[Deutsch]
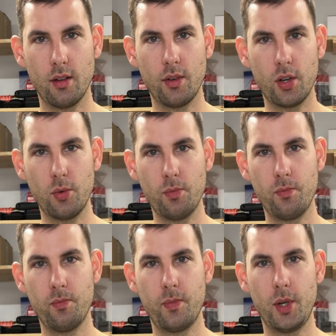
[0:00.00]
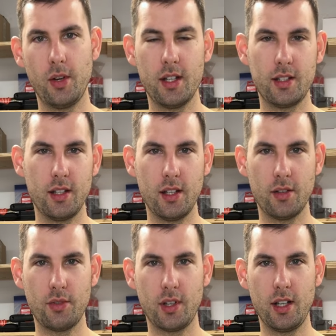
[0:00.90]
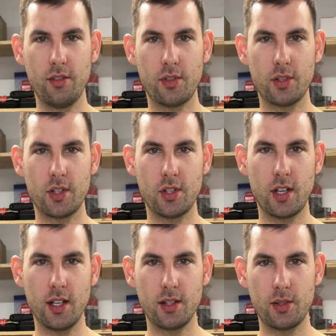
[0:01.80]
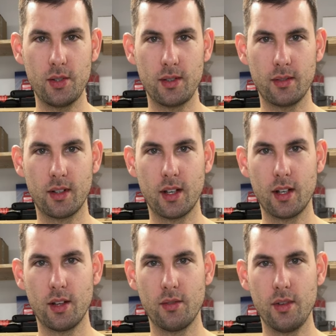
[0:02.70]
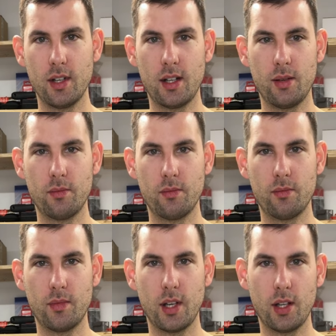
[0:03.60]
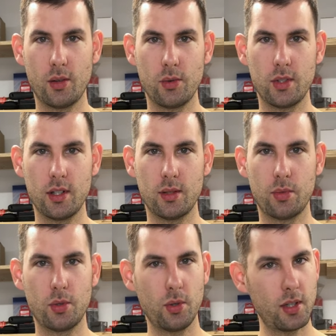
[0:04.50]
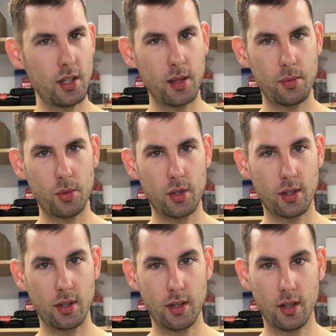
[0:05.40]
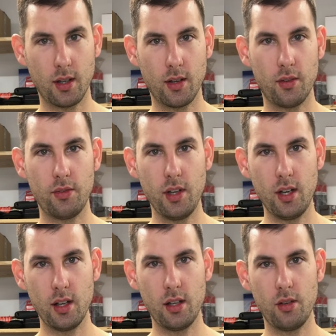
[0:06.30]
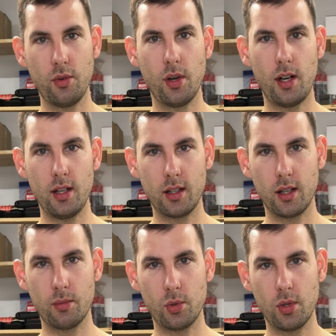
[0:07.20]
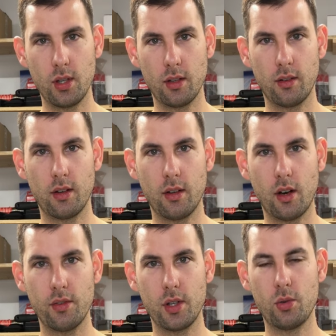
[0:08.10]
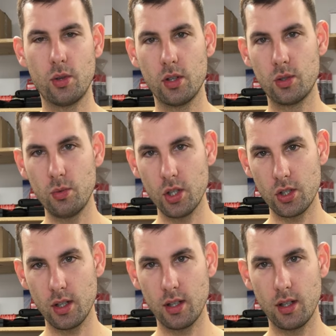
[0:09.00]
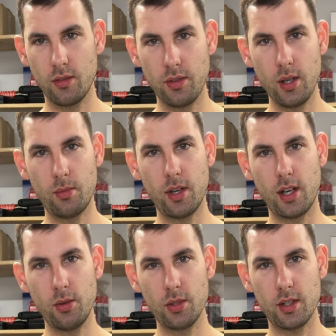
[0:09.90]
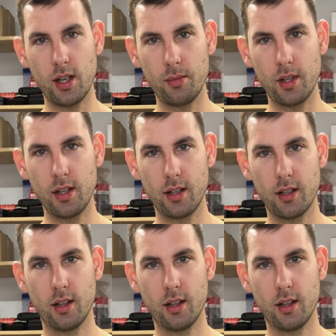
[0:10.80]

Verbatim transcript: Warum Leute sich hier für ClearFox entscheiden sollen? Wir haben ein großes Produktangebot, viele Individualangebote auf den Kunden zugeschnitten, die viel Planungsarbeit